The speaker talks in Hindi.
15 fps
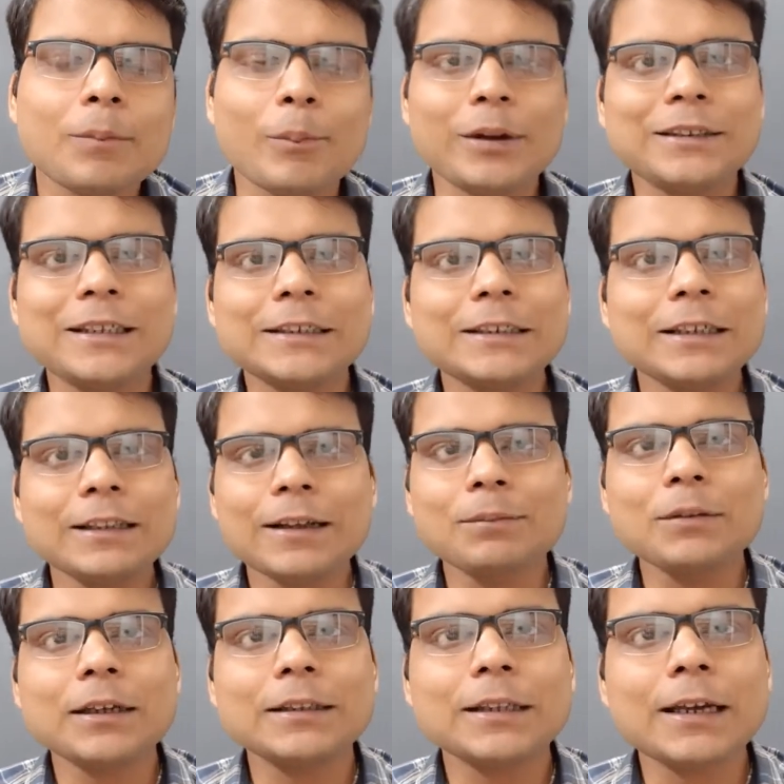बट जैसे
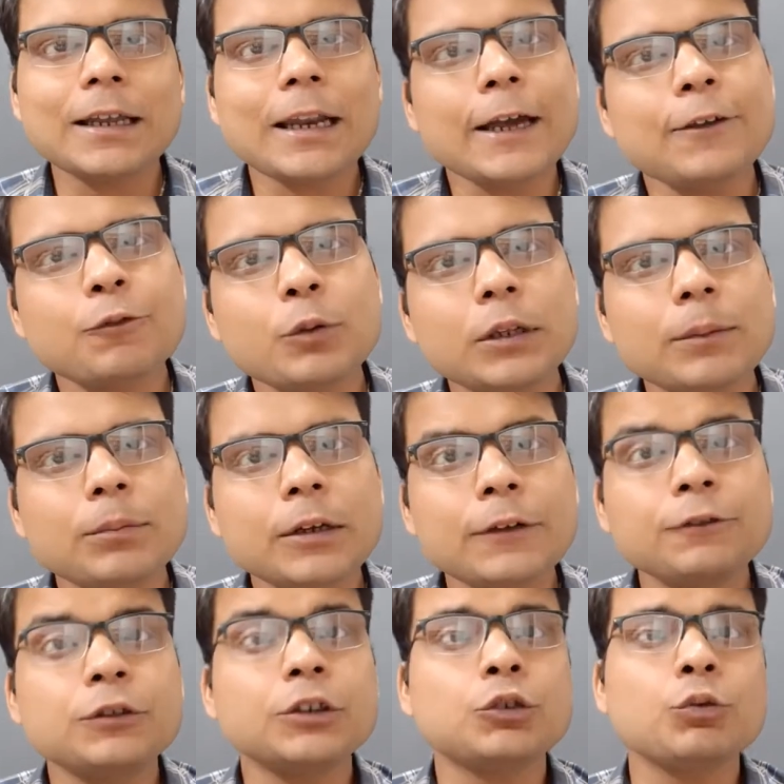हम देखते हैं कि लाइफ में जब
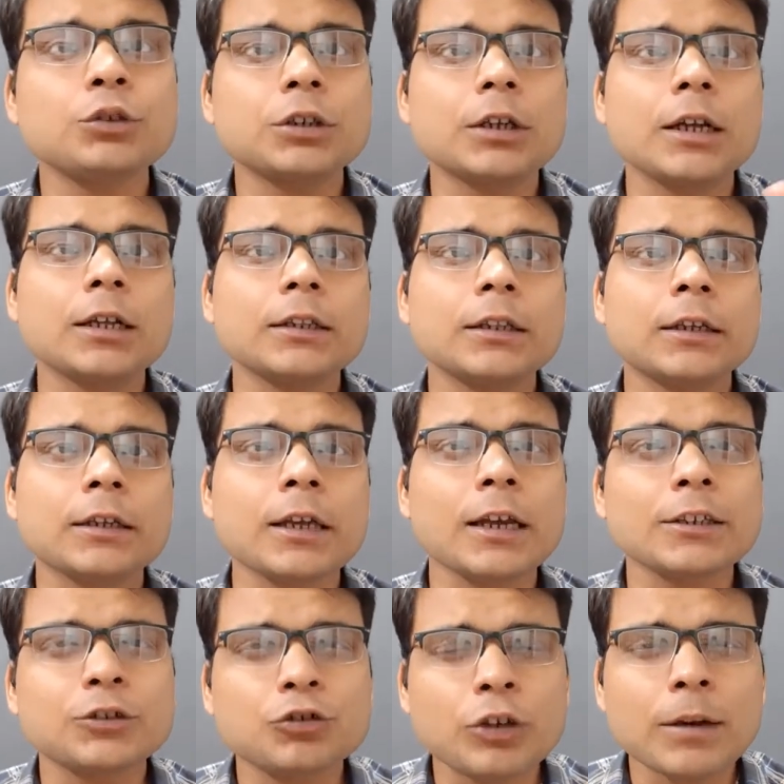टफ सिचुएशन आते हैं या
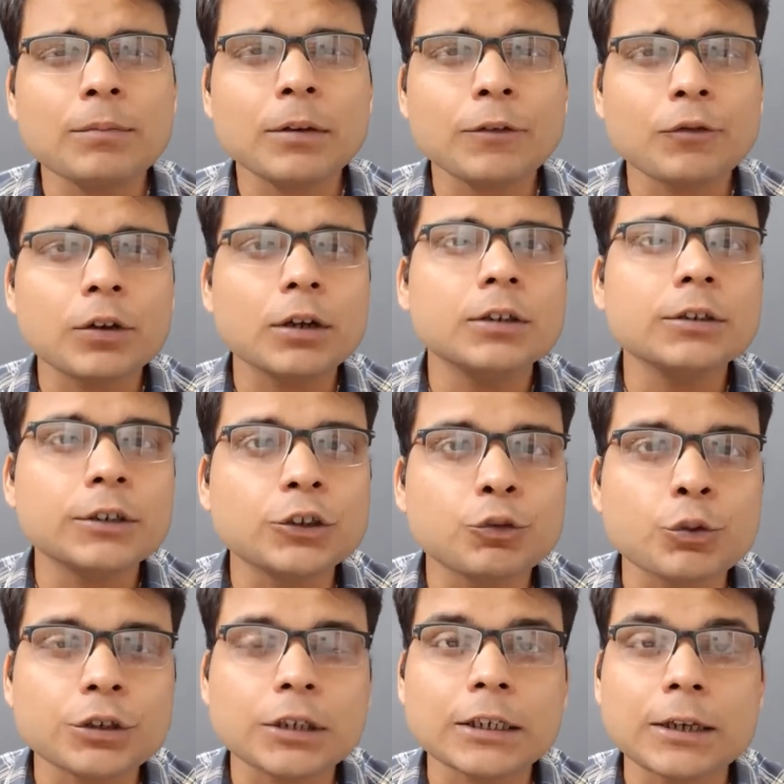एक्सट्रीम डिफिकल्ट
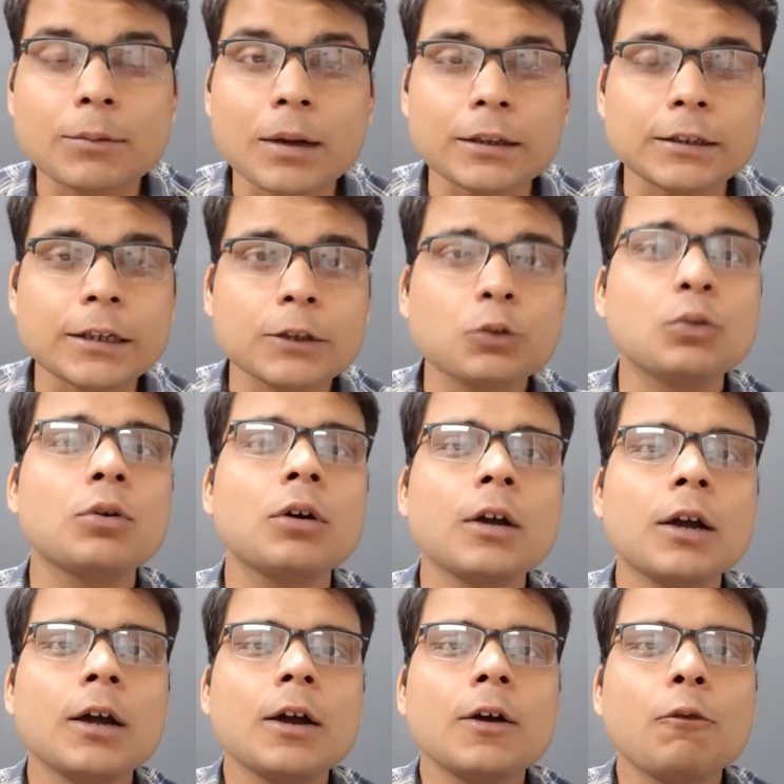सिचुएशन जब आती हैं तो
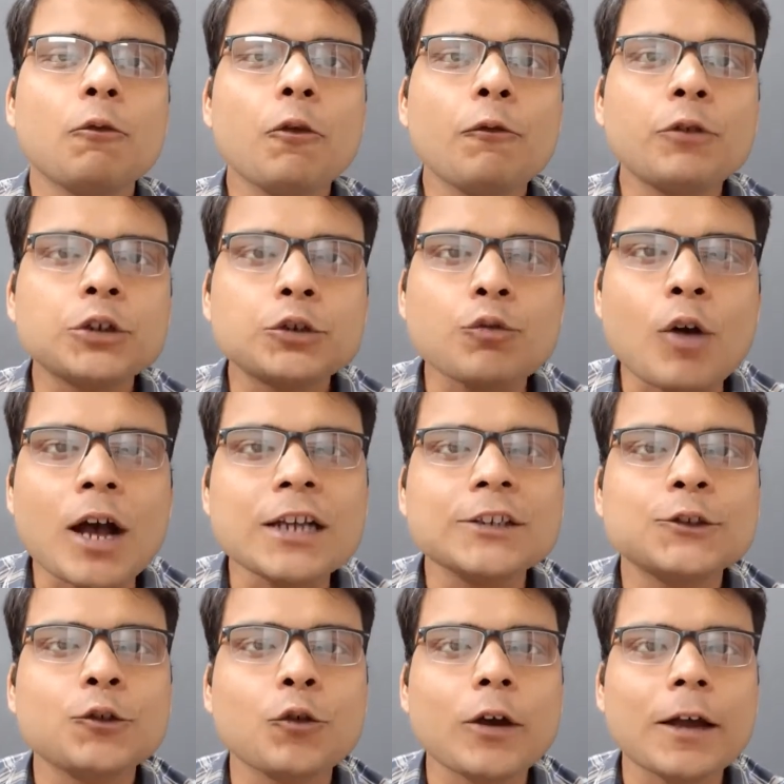वो
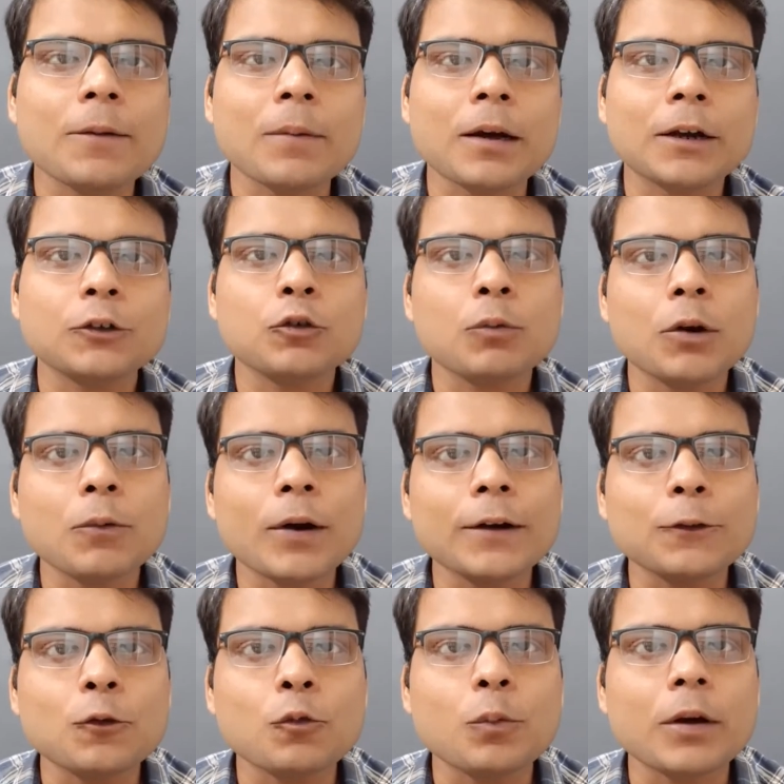विश्वास जो है हमारा जो
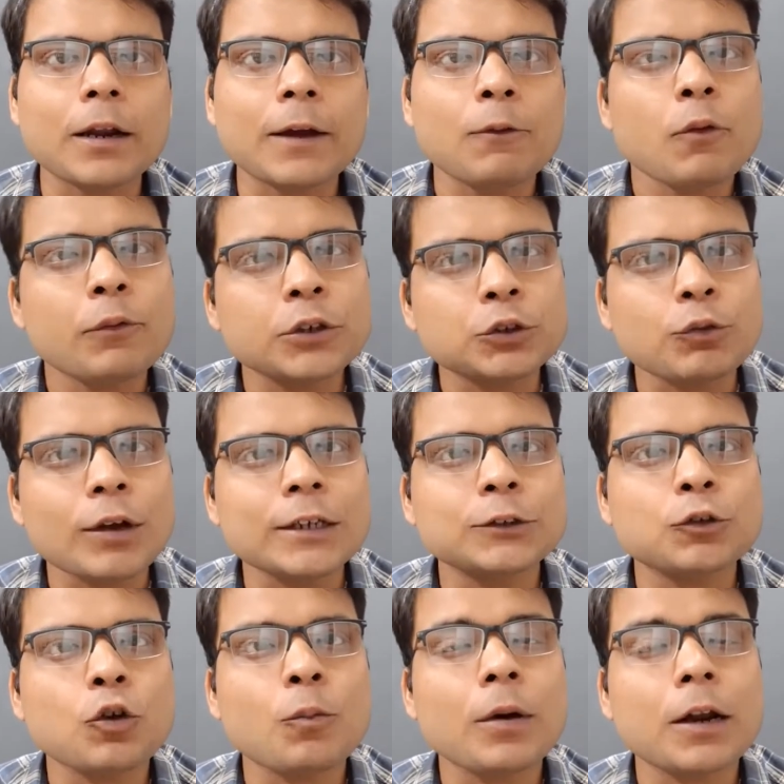भगवान के ऊपर है वो विश्वास
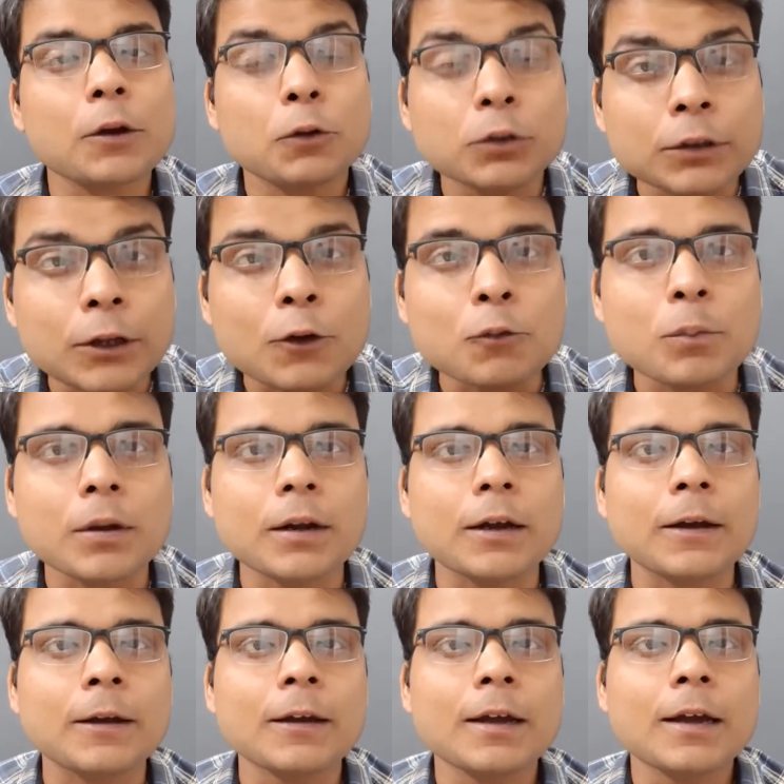जो हमारा खुद के ऊपर
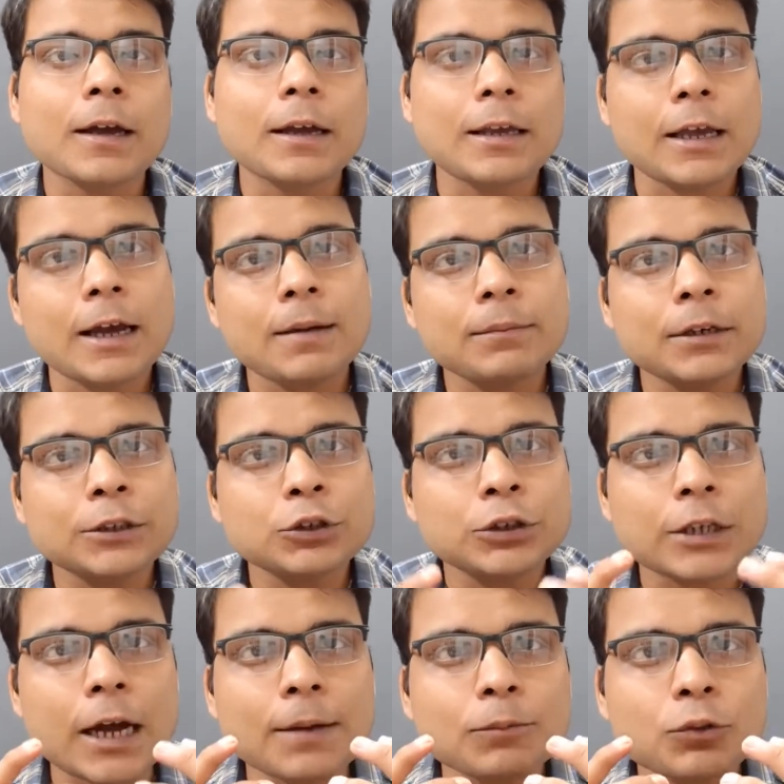है या हमने
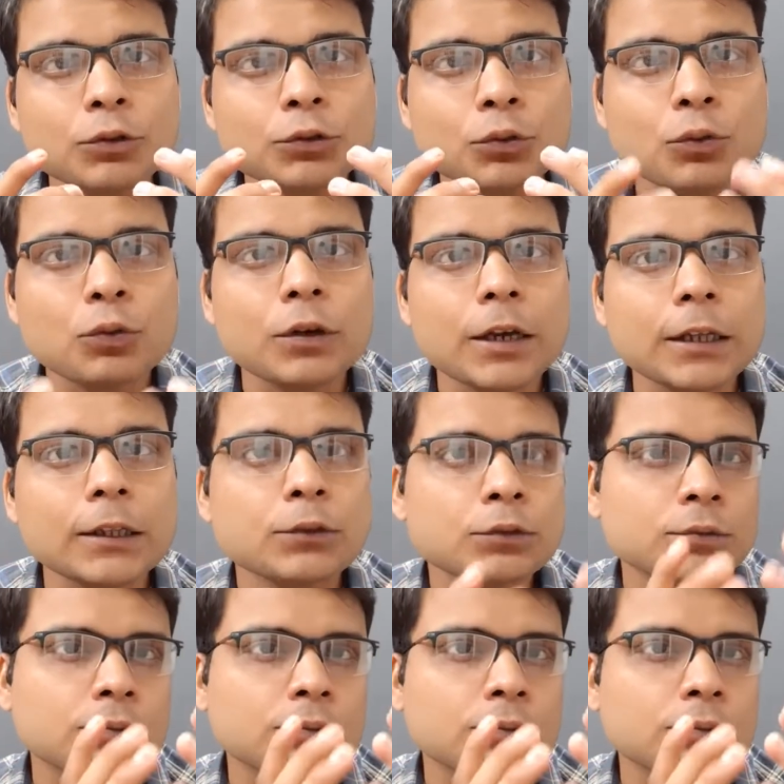जिस काम को शुरू किया था